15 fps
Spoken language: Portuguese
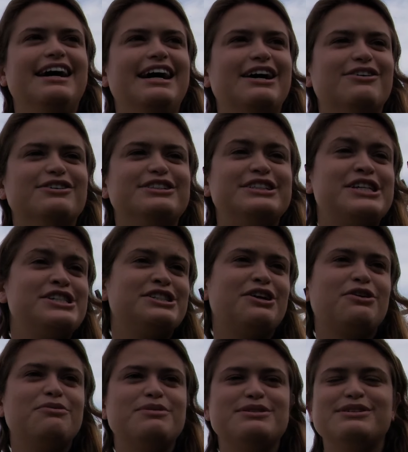É, hoje a gente está
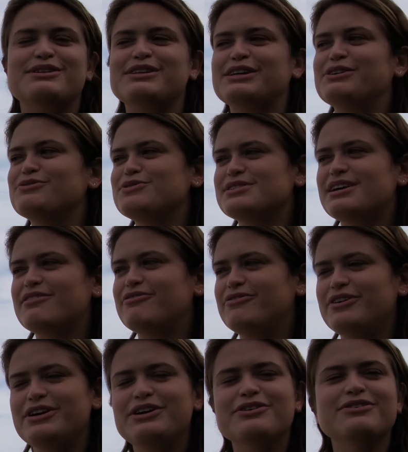começando
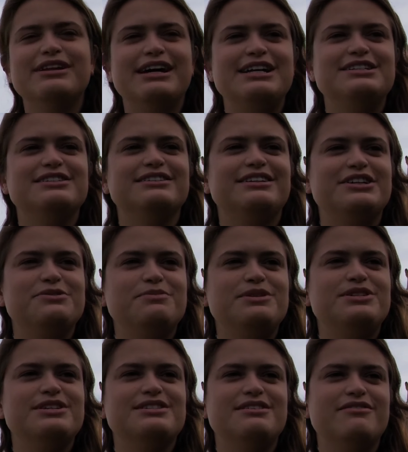desafio né, de
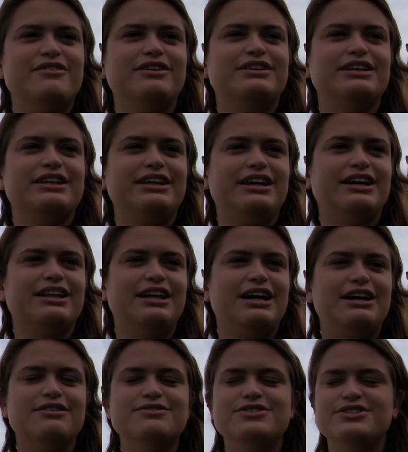transmitir esse evento aqui em
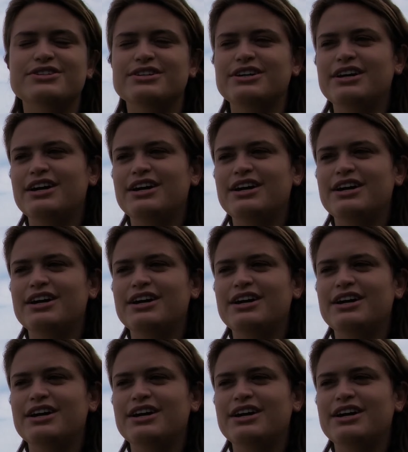cloud.